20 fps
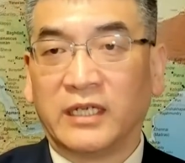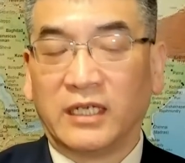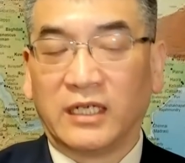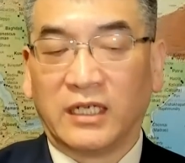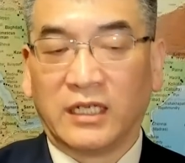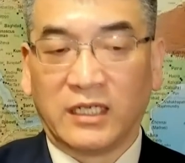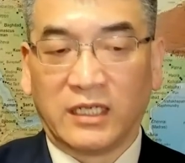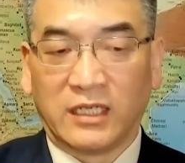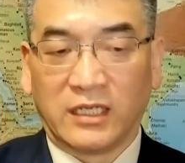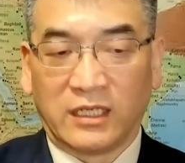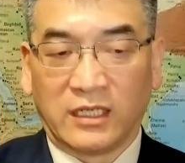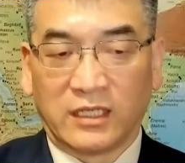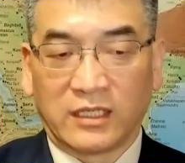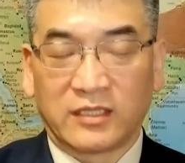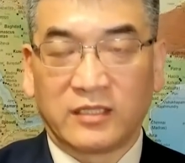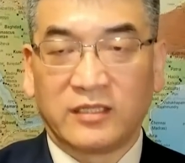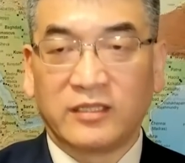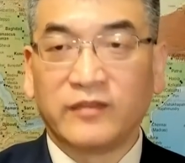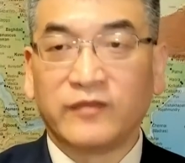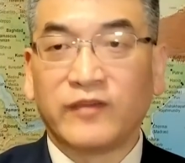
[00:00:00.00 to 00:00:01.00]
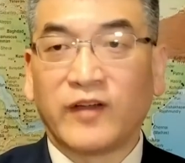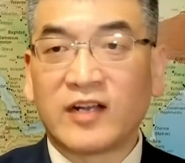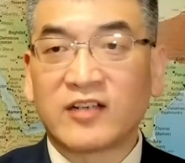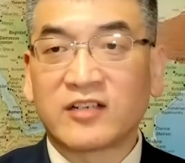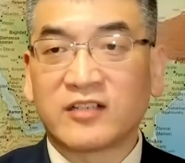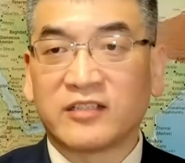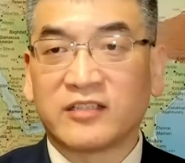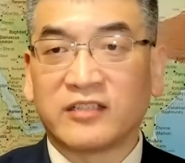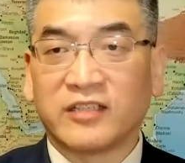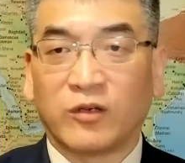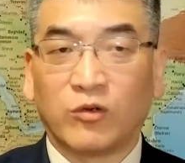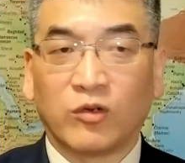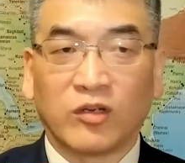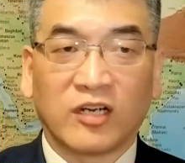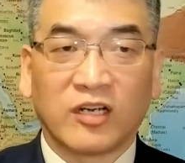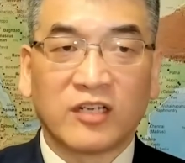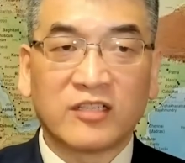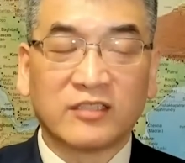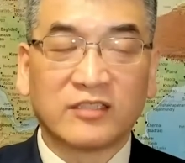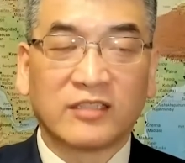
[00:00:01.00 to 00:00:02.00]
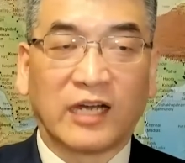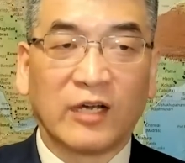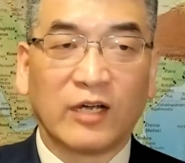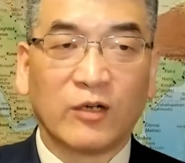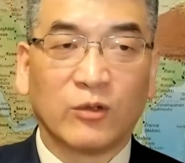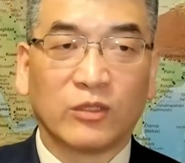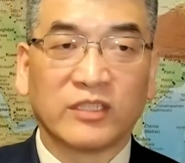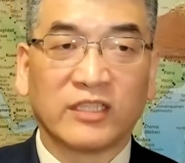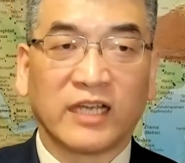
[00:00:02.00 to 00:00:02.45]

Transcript: 呃，西方世界或者正常国